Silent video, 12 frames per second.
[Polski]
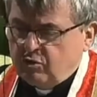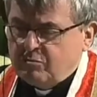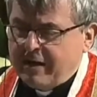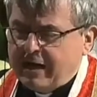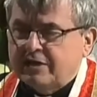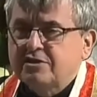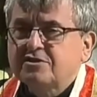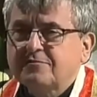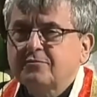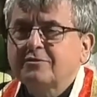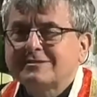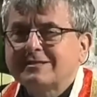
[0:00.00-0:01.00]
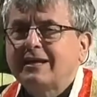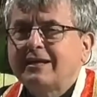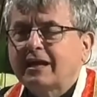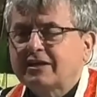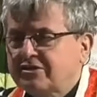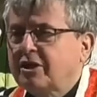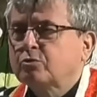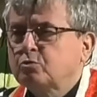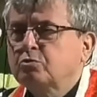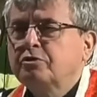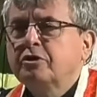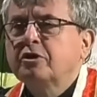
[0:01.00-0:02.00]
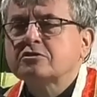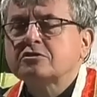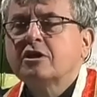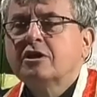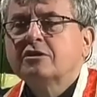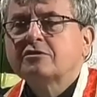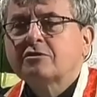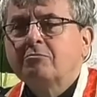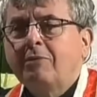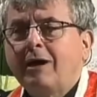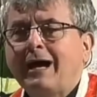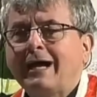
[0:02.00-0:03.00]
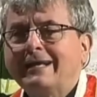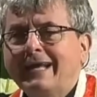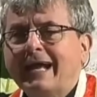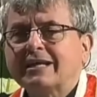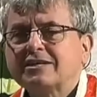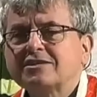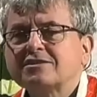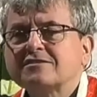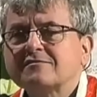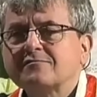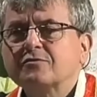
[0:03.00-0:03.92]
Bóg ma jakiś swój cel. Jak ci dał długi nos, to ma jakiś